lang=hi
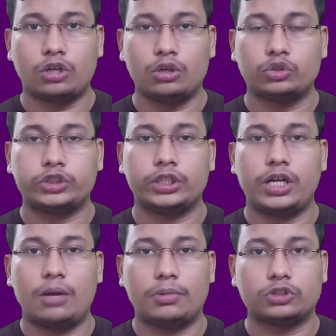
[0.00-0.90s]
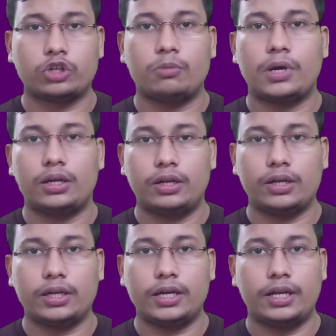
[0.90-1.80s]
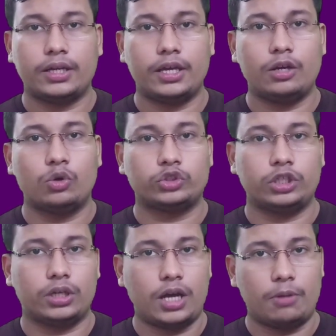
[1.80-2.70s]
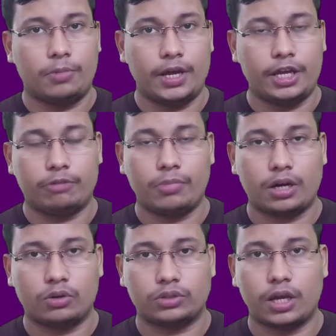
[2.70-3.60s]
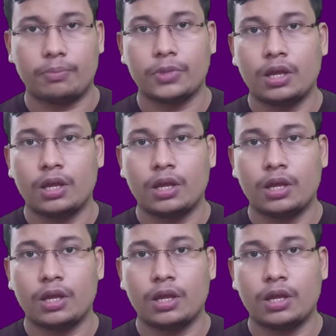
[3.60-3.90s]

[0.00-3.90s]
सौ क्वेश्चन के लिए आपका सौ मार्क रहेगा यानी कि एक क्वेश्चन का आपका एक मार्क होता है